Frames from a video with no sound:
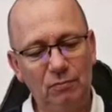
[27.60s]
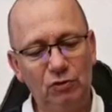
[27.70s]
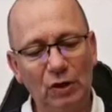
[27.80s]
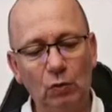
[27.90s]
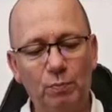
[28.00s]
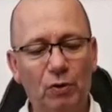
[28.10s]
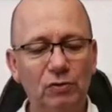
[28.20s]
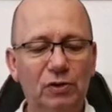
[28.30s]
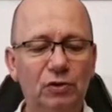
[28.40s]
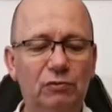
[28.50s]
nous allons
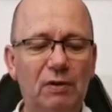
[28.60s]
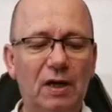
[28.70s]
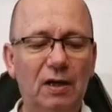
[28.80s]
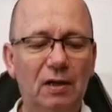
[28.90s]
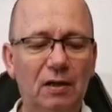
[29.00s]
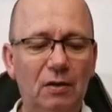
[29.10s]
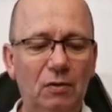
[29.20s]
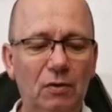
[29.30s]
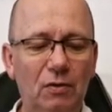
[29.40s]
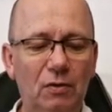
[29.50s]
prendre ce soir
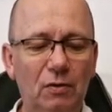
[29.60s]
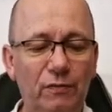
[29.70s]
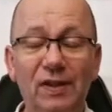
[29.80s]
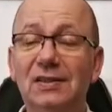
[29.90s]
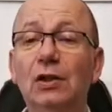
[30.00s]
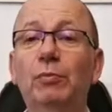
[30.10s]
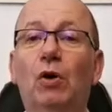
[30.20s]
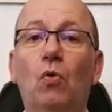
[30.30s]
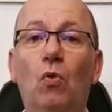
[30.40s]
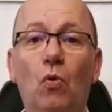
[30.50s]
euh, le verset
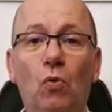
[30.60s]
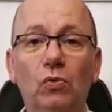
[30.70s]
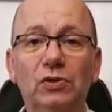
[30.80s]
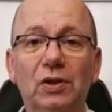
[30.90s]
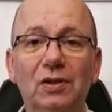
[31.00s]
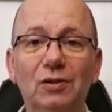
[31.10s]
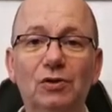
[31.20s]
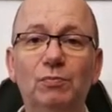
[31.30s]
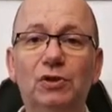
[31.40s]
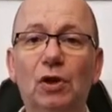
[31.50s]
numéro 11
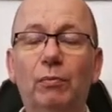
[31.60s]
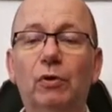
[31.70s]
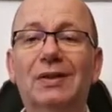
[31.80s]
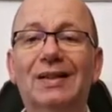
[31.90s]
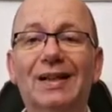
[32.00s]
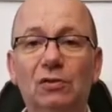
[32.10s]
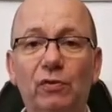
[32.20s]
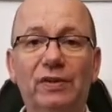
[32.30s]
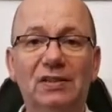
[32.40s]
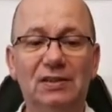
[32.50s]
du psaume
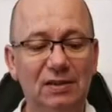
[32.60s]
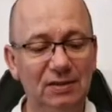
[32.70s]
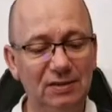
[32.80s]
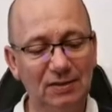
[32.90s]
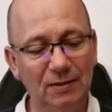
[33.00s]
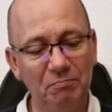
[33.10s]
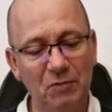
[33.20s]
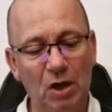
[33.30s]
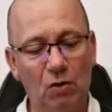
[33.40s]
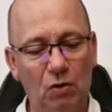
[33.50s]
86
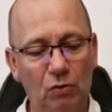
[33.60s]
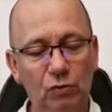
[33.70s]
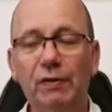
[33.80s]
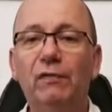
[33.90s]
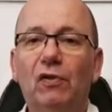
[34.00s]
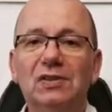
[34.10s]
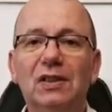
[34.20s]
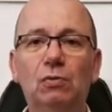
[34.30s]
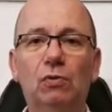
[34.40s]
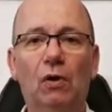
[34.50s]
en Nouvelle
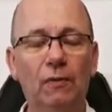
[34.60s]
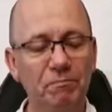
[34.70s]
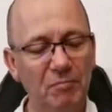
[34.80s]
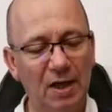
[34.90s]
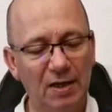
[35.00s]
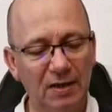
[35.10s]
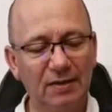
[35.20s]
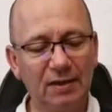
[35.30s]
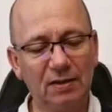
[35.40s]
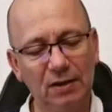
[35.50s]
français courant. Il
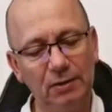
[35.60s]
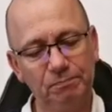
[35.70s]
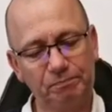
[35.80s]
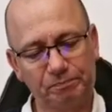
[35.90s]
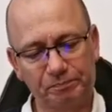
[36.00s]
est écrit